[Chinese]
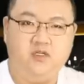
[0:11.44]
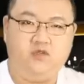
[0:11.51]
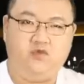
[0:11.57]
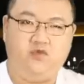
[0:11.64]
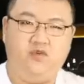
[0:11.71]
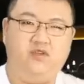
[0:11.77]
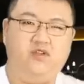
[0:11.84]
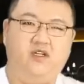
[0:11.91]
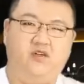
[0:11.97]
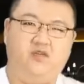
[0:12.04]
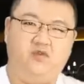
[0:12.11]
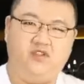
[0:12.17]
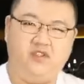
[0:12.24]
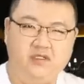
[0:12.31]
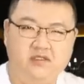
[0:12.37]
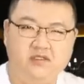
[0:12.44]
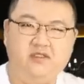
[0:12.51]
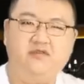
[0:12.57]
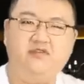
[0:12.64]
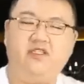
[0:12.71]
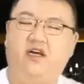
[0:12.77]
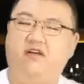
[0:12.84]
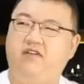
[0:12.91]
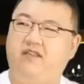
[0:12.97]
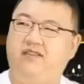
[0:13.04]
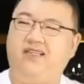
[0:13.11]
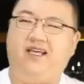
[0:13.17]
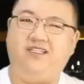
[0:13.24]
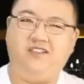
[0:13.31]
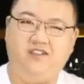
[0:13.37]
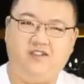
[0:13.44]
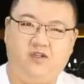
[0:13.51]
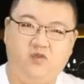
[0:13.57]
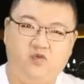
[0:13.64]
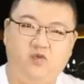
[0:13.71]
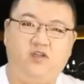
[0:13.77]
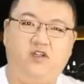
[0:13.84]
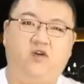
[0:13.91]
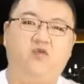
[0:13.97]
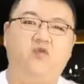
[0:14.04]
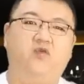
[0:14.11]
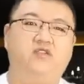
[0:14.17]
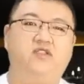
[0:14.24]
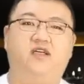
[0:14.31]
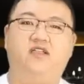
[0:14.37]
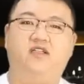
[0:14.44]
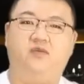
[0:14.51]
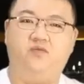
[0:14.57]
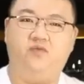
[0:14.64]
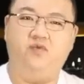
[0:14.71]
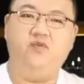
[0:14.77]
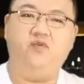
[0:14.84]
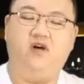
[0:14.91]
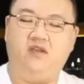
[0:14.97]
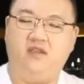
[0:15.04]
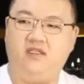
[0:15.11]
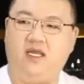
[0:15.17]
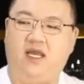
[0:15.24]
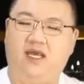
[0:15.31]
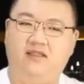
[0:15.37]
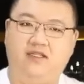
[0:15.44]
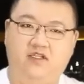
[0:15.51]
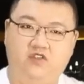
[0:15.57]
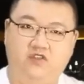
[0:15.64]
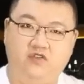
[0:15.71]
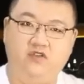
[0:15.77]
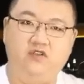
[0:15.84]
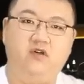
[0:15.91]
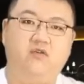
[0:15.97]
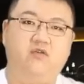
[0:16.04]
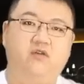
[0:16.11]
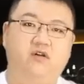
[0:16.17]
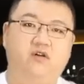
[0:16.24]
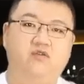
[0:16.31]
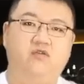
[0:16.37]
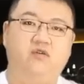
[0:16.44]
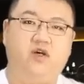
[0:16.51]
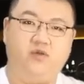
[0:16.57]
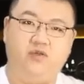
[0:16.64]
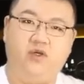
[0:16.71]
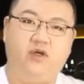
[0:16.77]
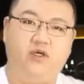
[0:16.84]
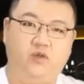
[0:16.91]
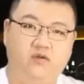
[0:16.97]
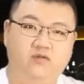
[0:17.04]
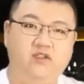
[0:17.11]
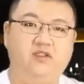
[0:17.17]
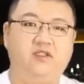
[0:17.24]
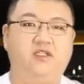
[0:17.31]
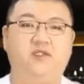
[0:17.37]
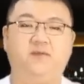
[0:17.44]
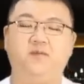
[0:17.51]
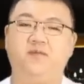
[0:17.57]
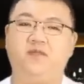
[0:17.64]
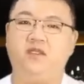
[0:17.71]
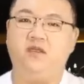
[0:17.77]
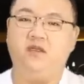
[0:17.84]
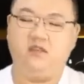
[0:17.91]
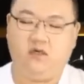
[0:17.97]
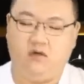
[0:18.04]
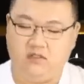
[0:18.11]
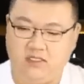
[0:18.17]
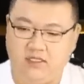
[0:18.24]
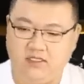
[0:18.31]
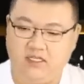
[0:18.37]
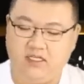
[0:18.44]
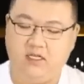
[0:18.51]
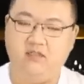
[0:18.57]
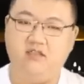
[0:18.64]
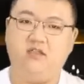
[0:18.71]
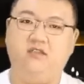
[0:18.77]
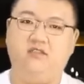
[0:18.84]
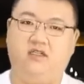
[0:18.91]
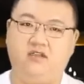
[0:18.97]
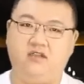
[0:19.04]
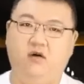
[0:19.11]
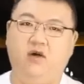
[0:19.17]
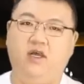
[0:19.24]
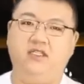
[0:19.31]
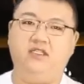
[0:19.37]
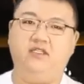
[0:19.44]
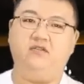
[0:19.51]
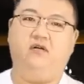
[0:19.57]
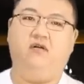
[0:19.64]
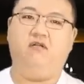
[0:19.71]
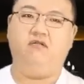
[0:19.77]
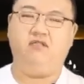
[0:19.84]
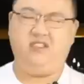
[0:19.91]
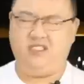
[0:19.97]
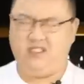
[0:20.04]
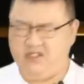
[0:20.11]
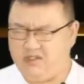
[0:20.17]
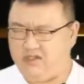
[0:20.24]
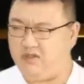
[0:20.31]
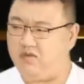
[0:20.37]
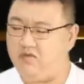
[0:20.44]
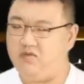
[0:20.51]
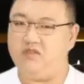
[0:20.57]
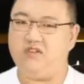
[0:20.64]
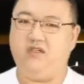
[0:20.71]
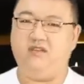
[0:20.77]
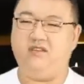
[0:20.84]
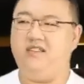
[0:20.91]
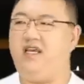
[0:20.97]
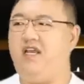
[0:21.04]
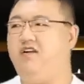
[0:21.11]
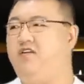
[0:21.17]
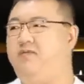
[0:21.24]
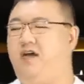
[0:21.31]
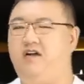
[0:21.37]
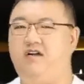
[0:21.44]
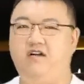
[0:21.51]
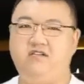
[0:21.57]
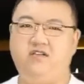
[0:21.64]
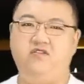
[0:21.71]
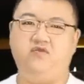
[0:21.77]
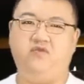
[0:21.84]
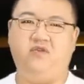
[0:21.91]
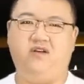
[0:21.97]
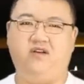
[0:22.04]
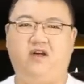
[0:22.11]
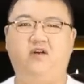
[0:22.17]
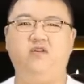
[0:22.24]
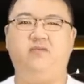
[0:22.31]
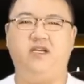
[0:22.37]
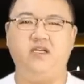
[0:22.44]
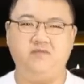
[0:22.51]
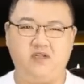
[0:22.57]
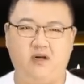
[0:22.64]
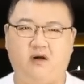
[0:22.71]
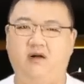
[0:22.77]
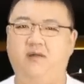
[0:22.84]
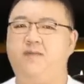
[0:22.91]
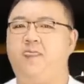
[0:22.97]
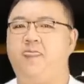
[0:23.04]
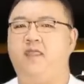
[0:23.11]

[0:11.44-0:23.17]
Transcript: 属于是那种真心想为大清朝做点贡献的。不过呢，他在执政过程中啊，遇到很多问题，导致他这人生呢高开低走，一事无成。一开始把和珅除了，然后就没什么事儿了。